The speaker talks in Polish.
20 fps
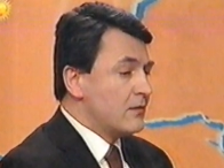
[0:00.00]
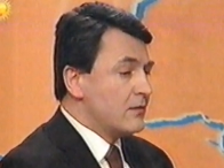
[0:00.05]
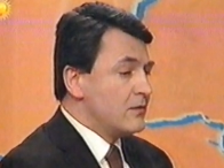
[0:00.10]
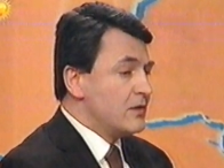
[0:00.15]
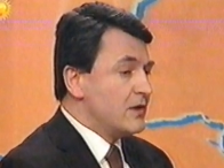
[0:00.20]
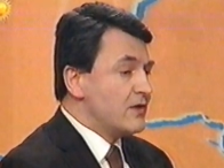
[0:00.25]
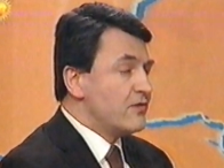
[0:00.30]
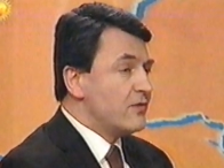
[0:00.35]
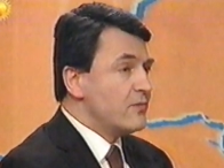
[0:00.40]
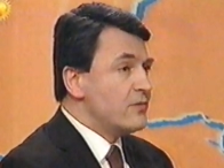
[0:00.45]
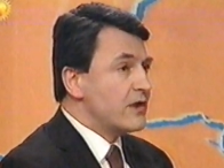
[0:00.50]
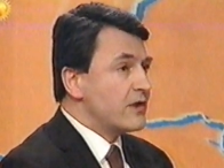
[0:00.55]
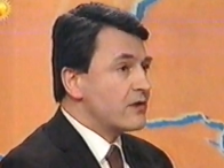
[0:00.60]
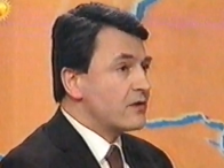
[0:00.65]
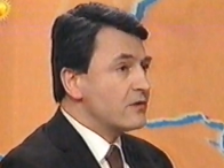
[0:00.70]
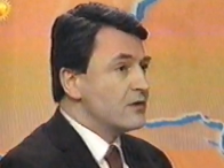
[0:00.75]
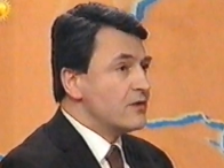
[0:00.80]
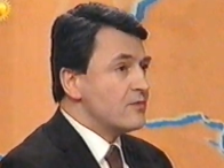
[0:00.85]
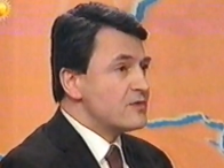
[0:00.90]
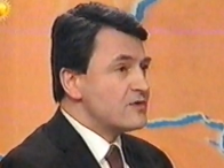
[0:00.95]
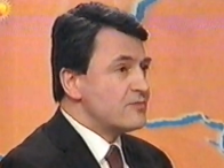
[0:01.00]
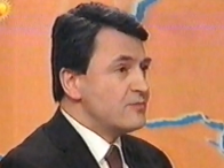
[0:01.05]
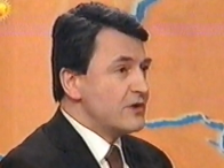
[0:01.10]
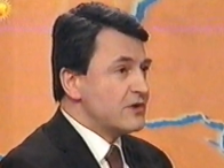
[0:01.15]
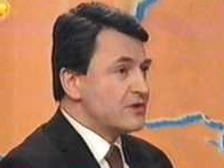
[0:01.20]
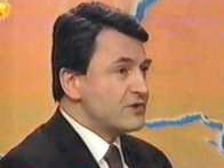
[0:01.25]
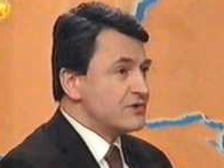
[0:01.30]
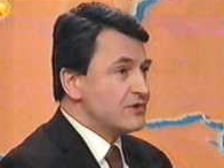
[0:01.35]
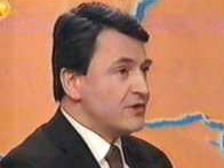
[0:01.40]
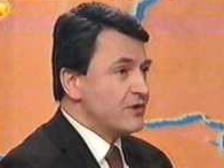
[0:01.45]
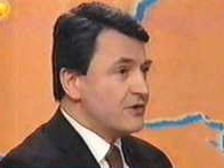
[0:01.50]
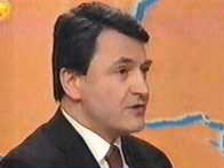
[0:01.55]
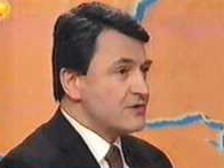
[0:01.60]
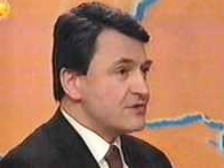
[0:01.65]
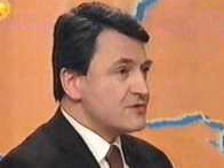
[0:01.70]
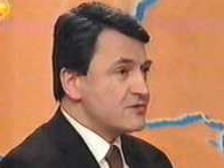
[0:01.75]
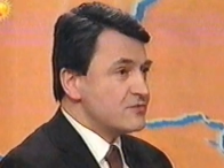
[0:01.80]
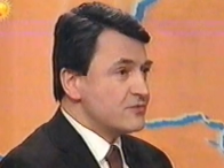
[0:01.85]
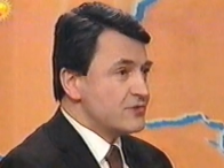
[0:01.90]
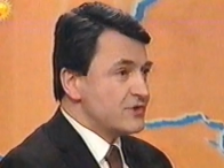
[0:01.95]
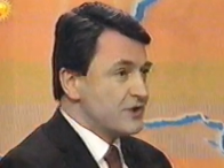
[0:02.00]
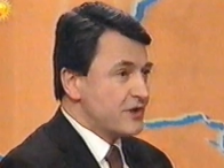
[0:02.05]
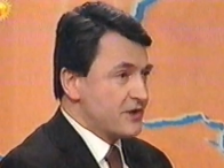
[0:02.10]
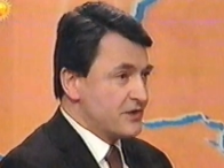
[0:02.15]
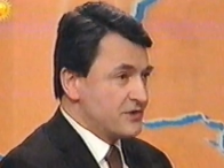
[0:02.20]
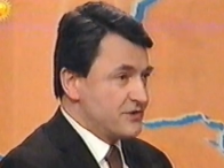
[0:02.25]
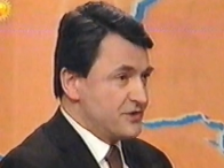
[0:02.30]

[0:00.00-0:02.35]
ja wiem, jak niebezpiecznie jest uciekać